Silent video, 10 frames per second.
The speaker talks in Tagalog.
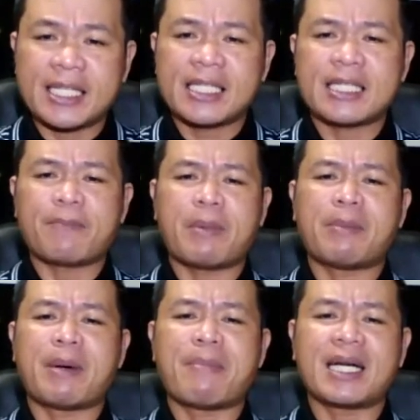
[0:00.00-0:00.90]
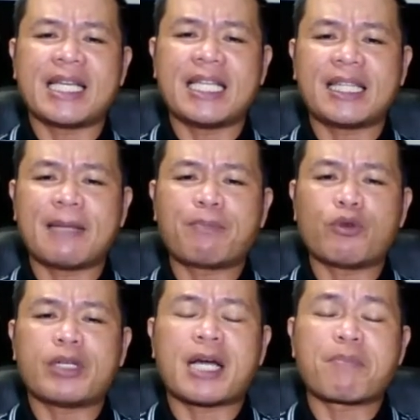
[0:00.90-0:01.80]
sa pamamagitan
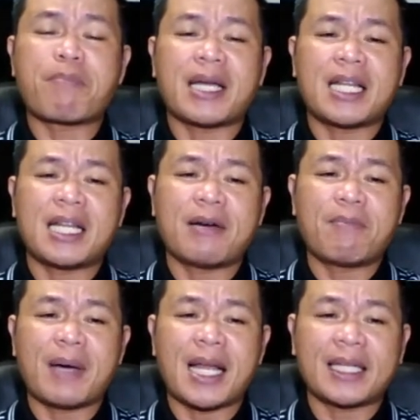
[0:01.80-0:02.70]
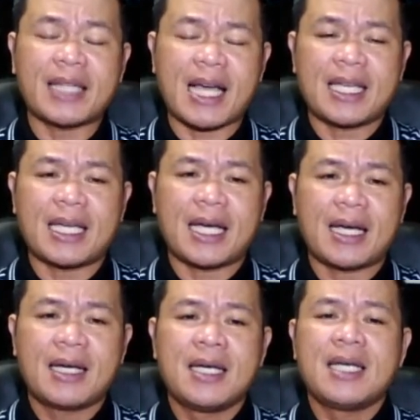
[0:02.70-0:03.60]
po ng pananampalataya
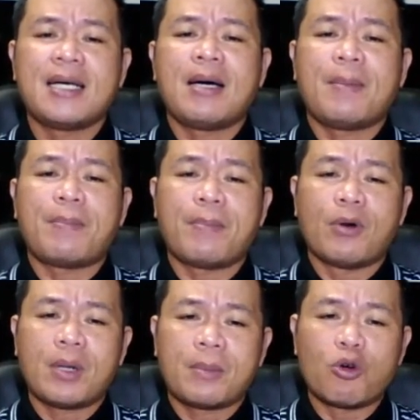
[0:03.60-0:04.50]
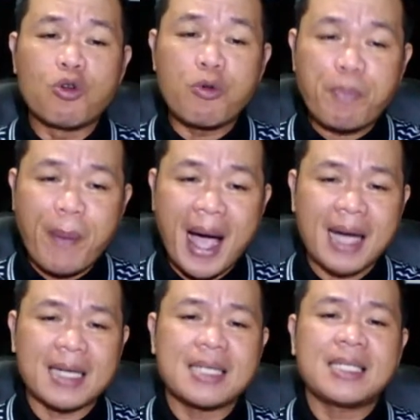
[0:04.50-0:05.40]

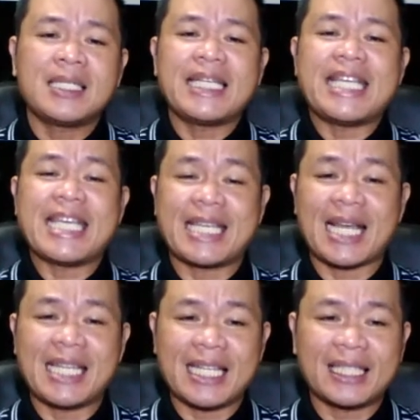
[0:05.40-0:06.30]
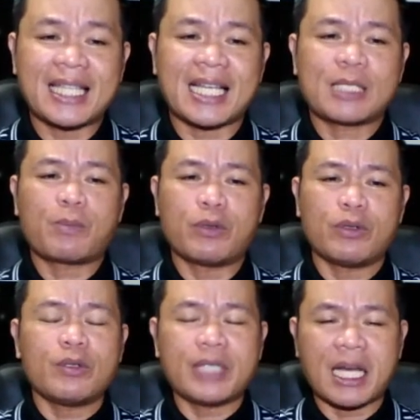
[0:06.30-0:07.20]
upang ikaligtas
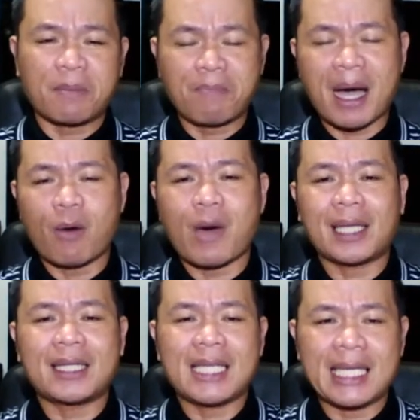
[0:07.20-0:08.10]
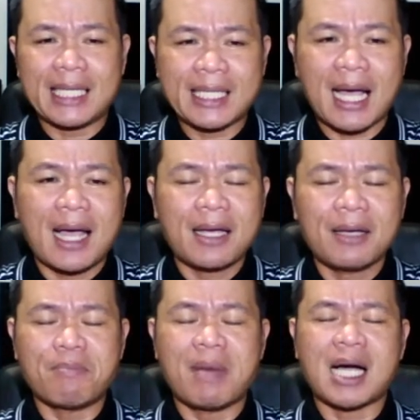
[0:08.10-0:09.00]
po ng bawat isa,
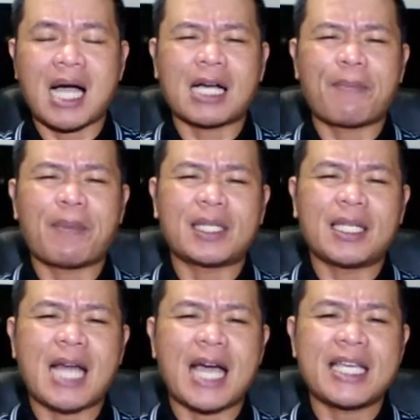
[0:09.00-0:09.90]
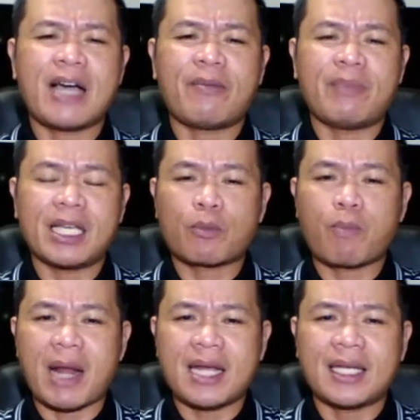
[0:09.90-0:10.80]
mga kapatid. I have
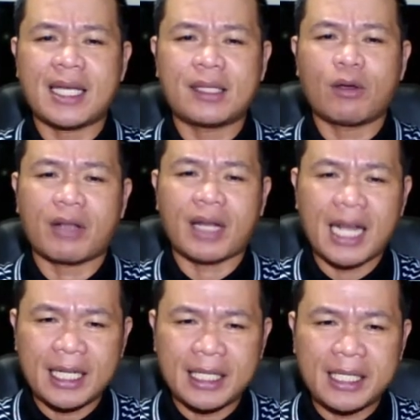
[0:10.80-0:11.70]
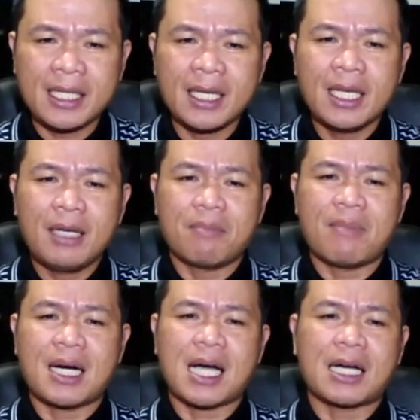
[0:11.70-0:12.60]
explained that already
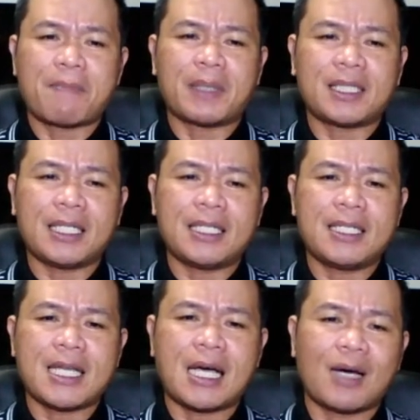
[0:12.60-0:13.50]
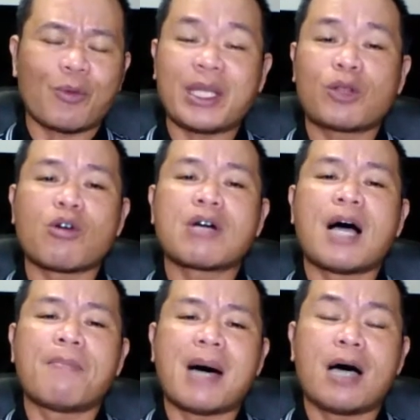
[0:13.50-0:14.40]
mga kapatid na we talk
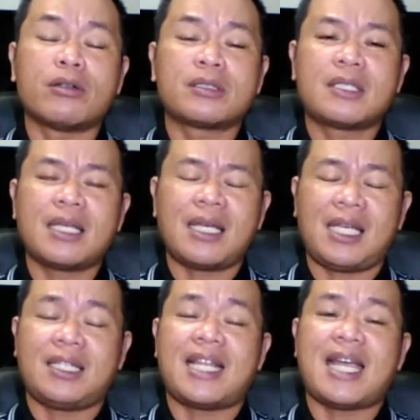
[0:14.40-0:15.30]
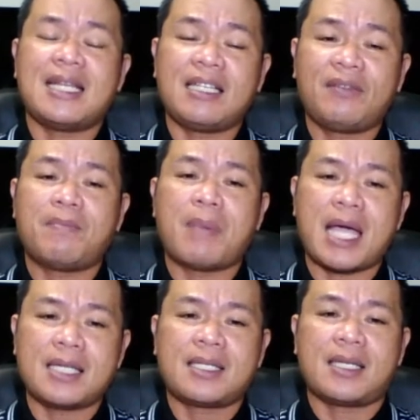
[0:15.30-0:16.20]
about a daily
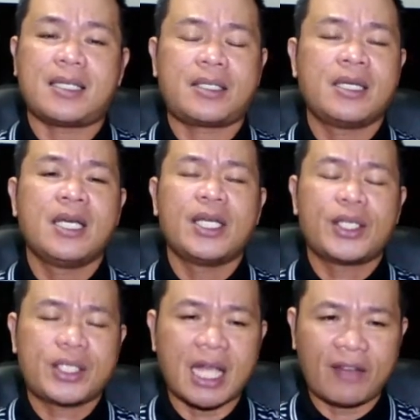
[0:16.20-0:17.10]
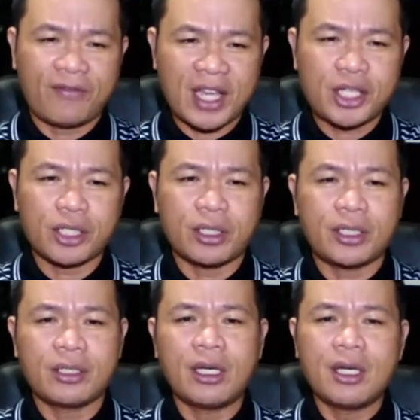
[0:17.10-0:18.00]
basis
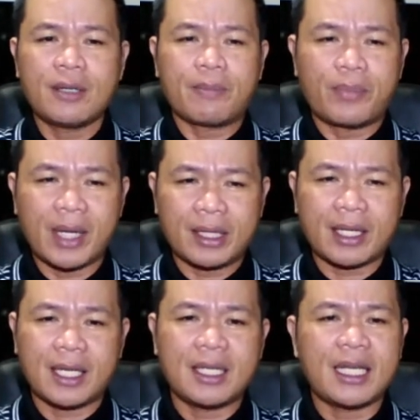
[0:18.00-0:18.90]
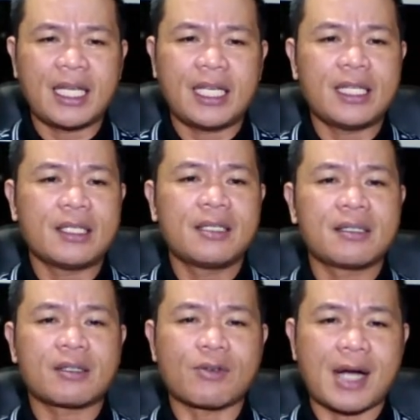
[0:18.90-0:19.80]
salvation brethren in
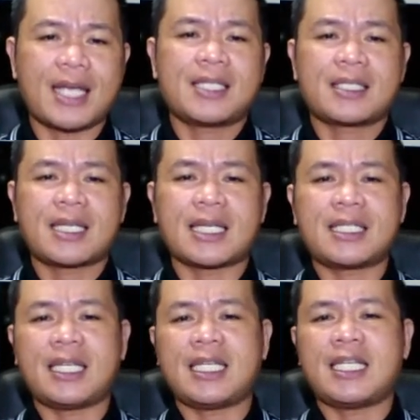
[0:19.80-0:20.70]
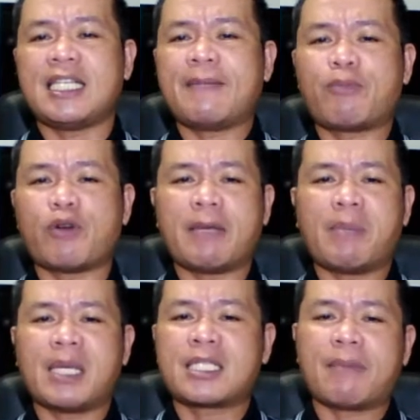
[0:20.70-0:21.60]
Christ. Kasi hindi po
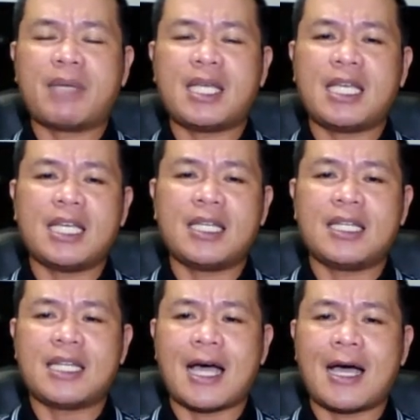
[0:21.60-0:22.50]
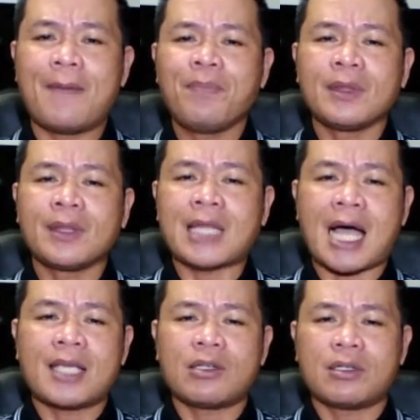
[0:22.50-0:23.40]
ibig sabihin na
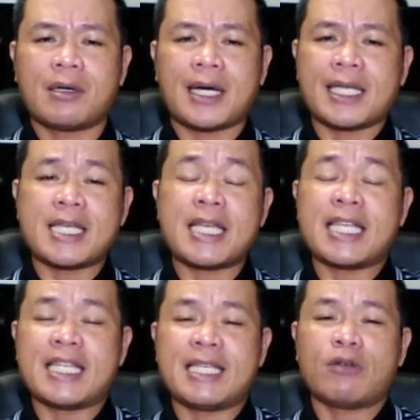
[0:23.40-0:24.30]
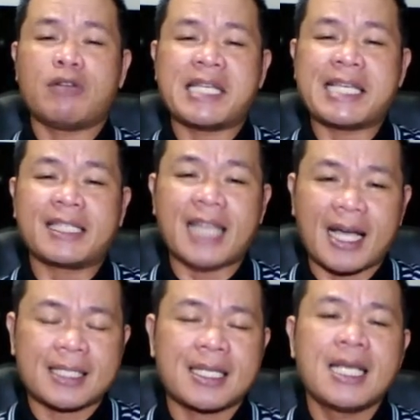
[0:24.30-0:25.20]
tayo ay hindi ho ligtas.